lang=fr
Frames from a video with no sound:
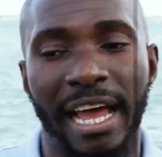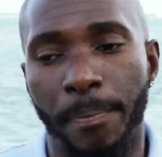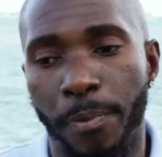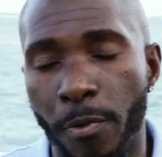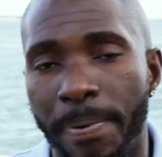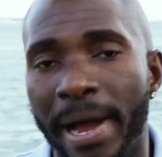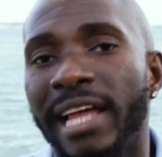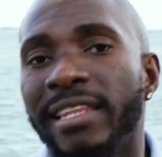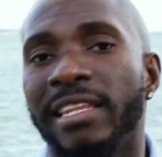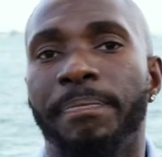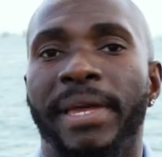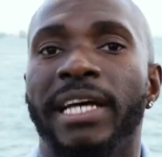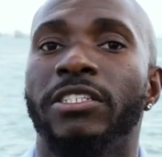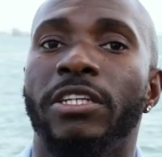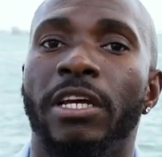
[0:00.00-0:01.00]
La plupart des
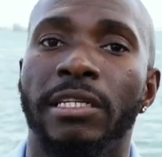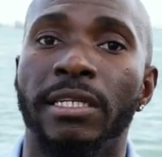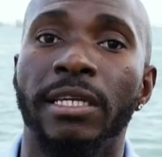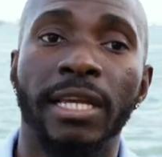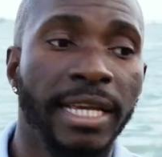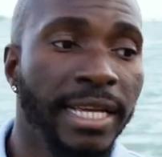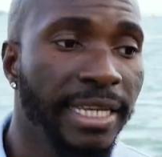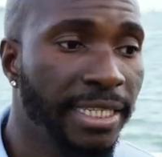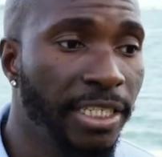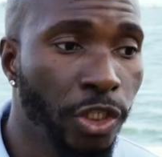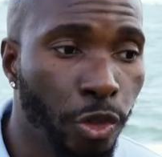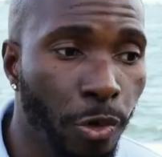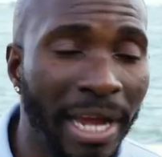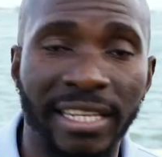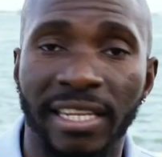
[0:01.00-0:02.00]
personnes qui
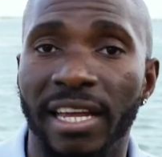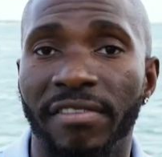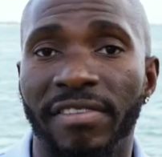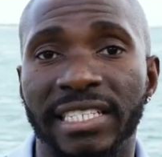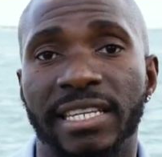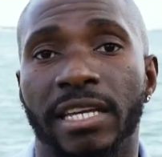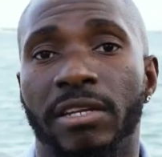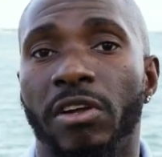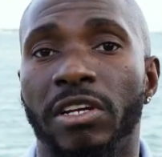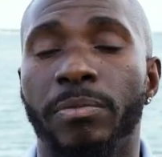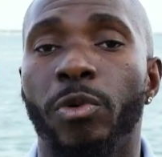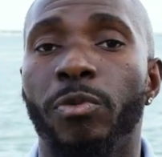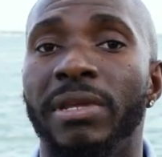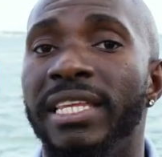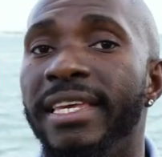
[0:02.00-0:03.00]
souhaitent investir dans
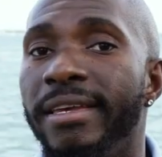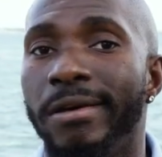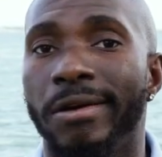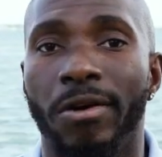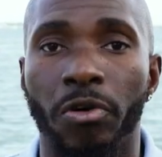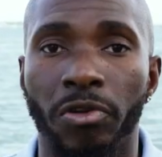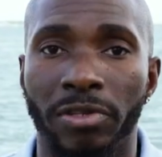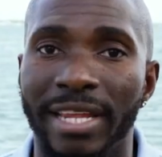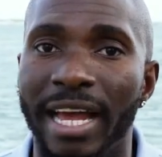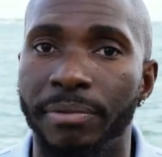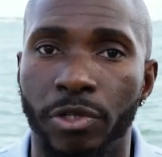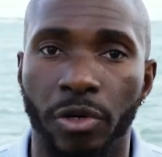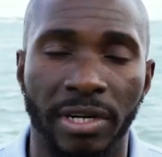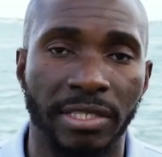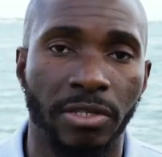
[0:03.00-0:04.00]
l'immobilier
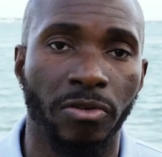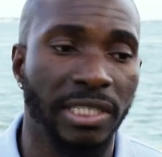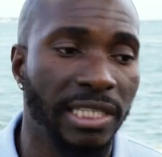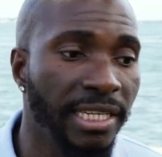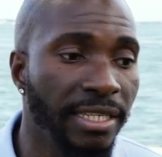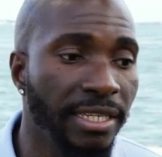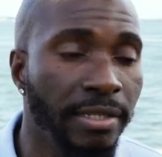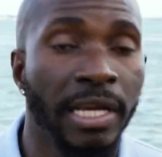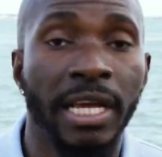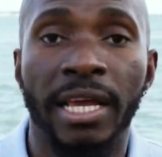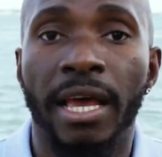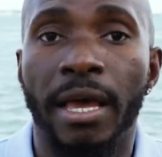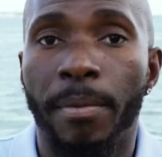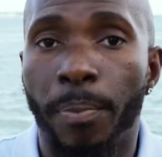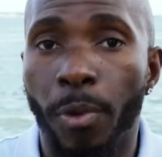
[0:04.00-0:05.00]
rentable sur les Antilles,
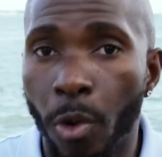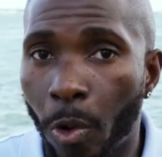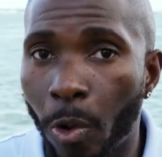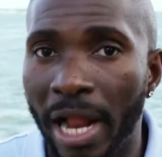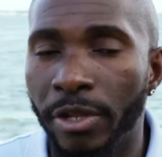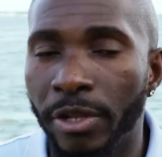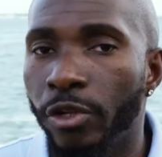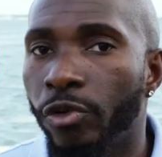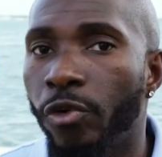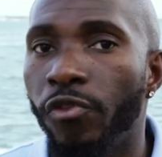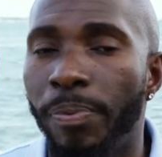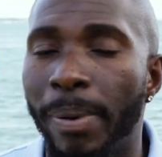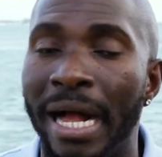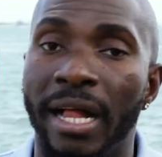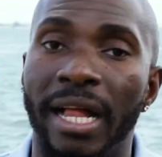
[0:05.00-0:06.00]
pourquoi elles ne
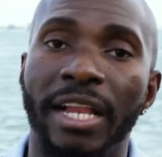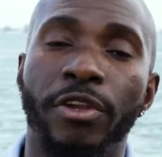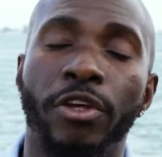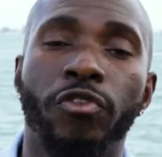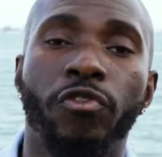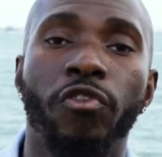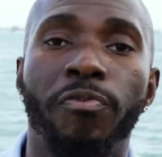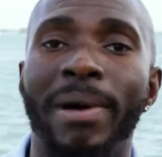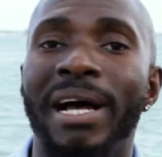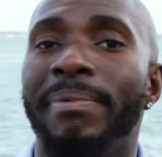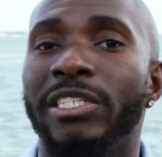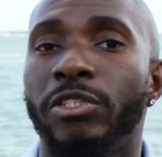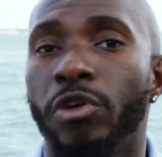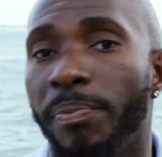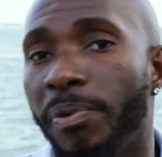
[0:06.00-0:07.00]
trouvent pas Elles ne trouvent pas parce que